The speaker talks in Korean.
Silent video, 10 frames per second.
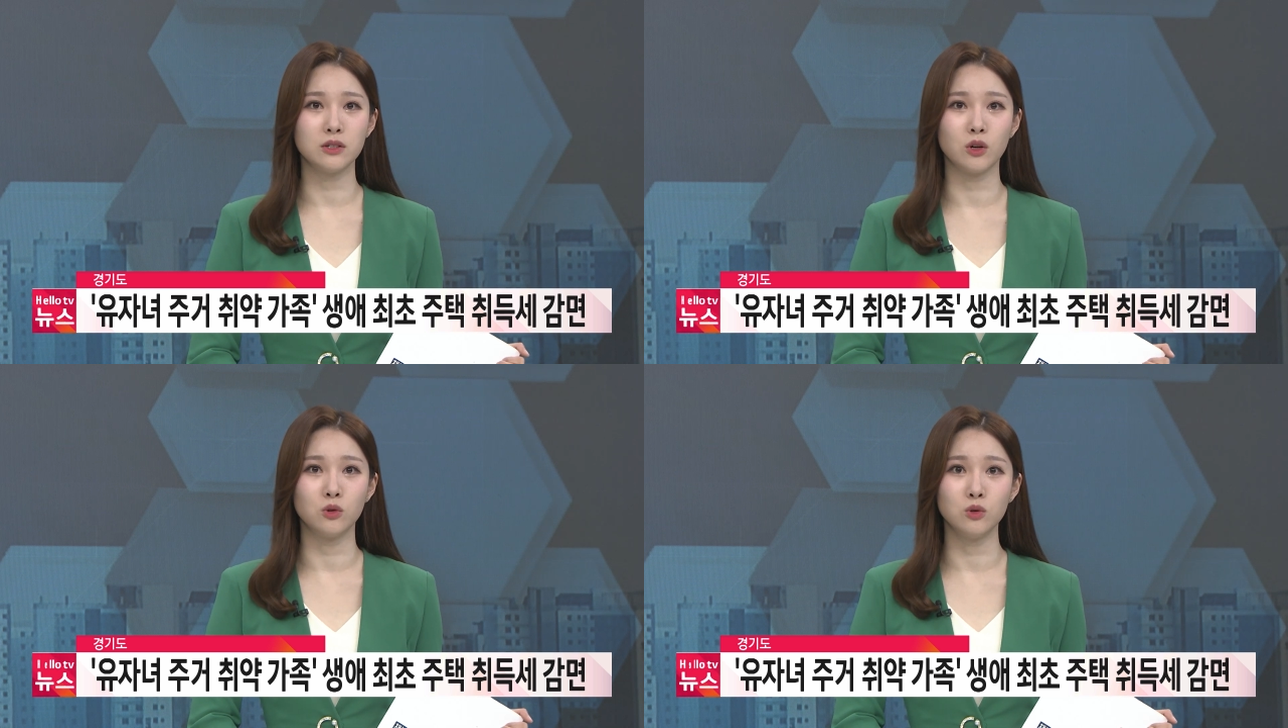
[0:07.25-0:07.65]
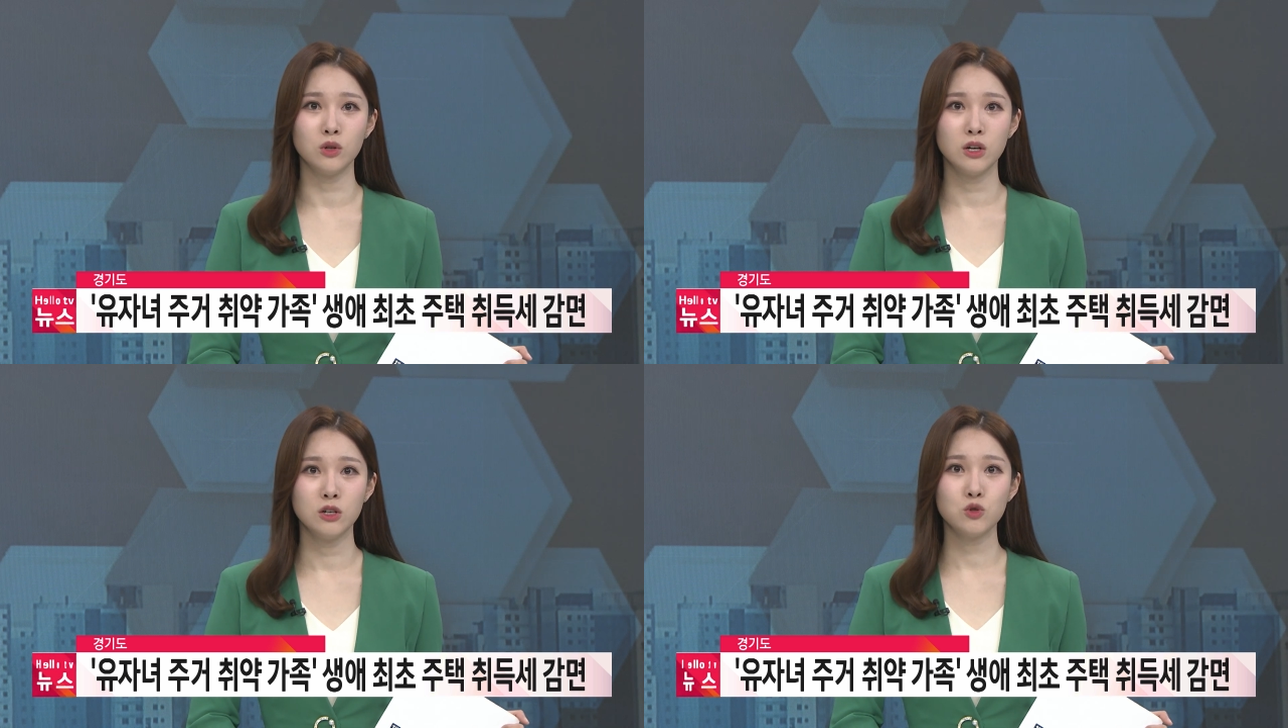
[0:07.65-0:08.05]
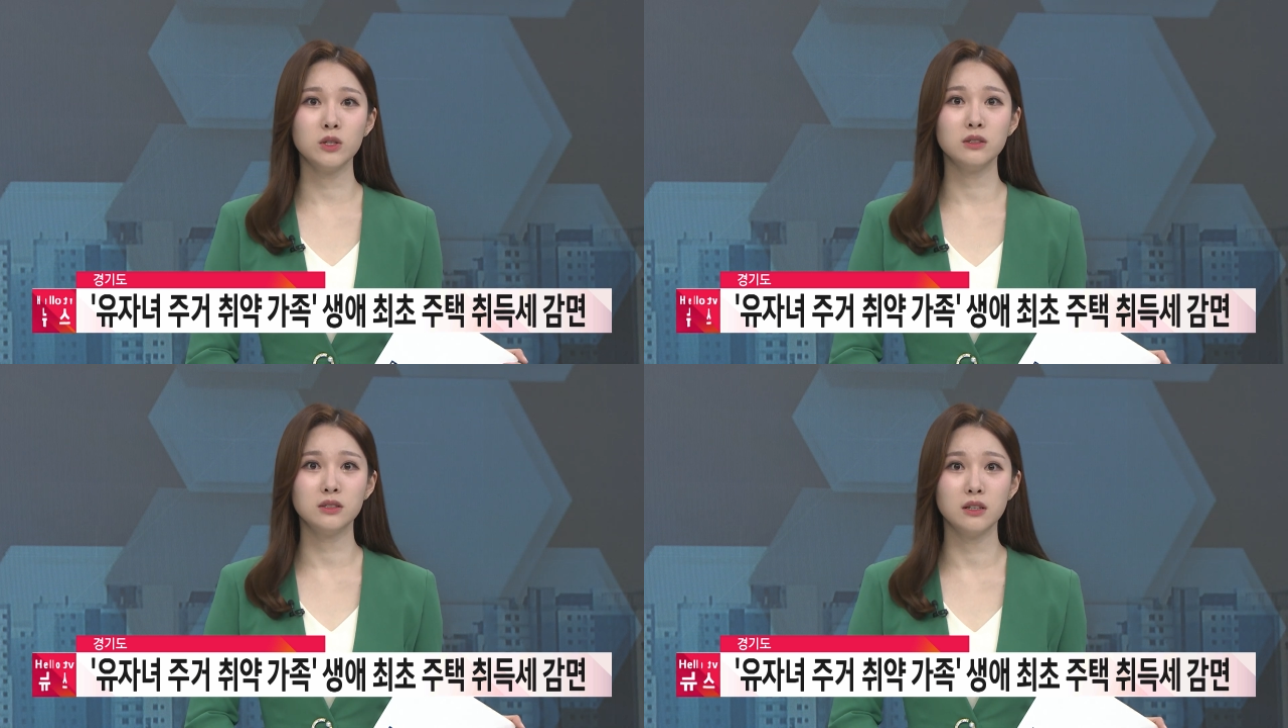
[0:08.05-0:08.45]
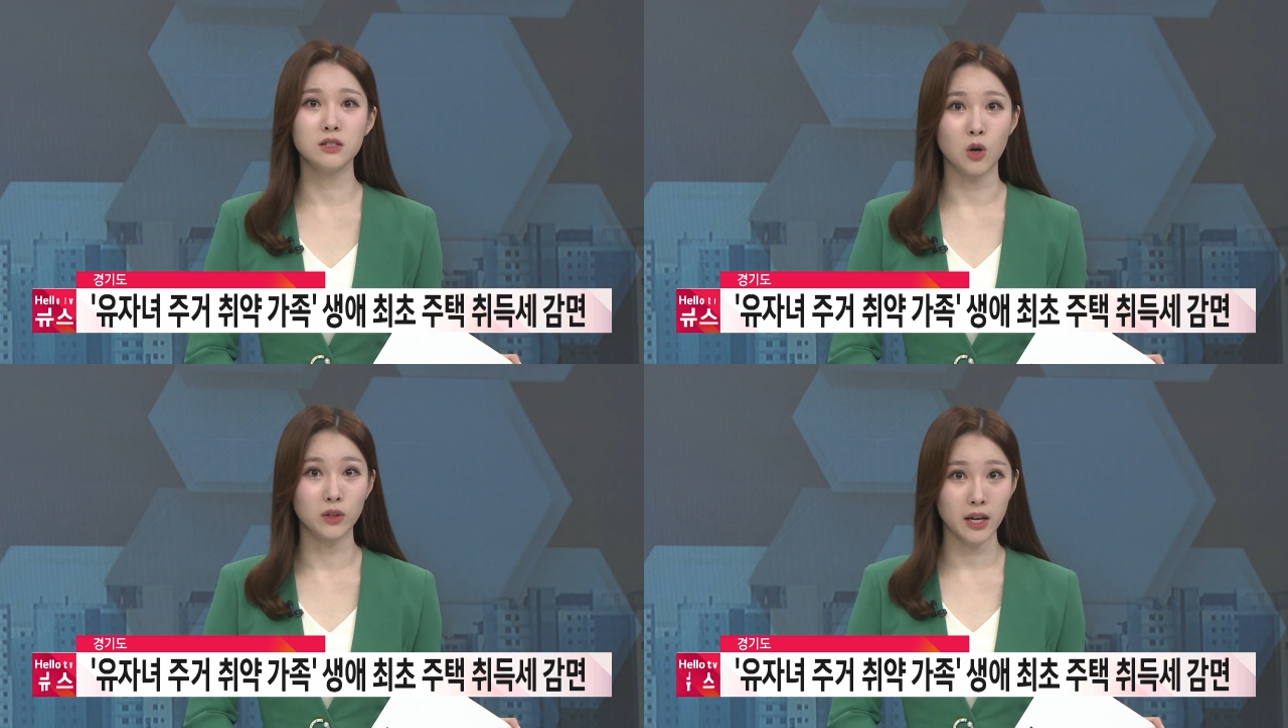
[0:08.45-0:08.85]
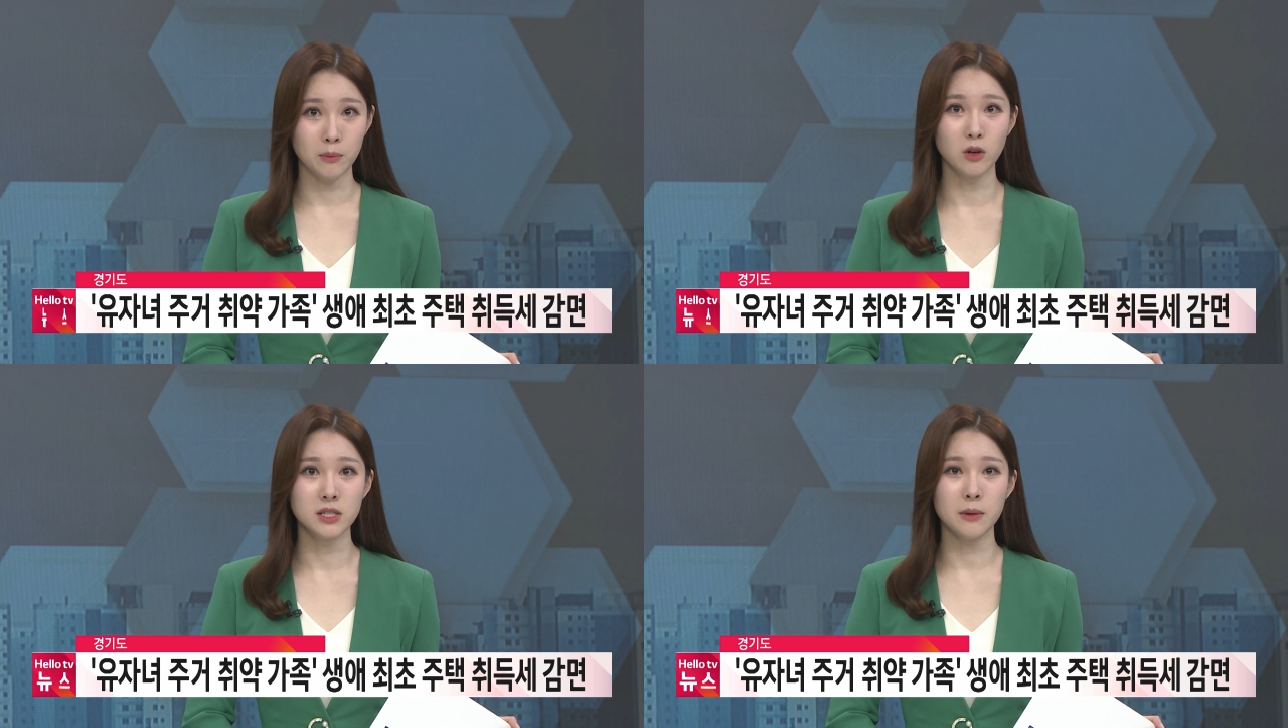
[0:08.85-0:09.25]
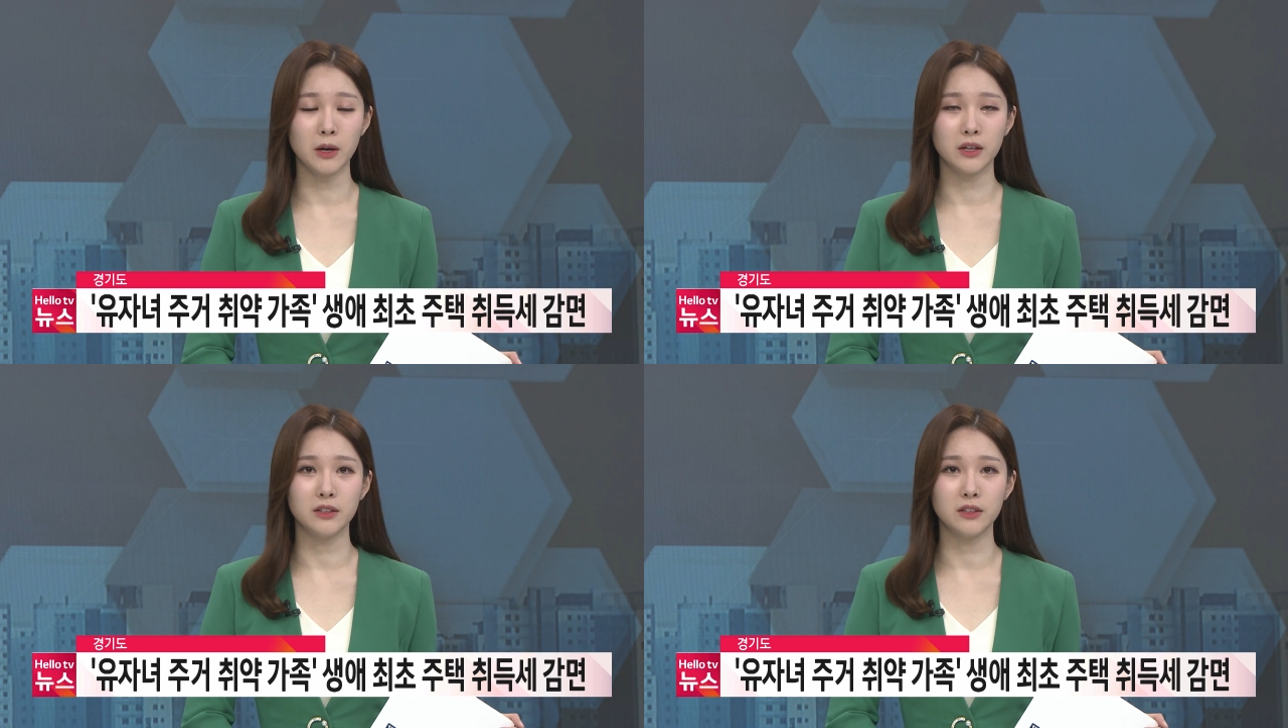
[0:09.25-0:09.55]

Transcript: 경우 취득세를 전액 면제받게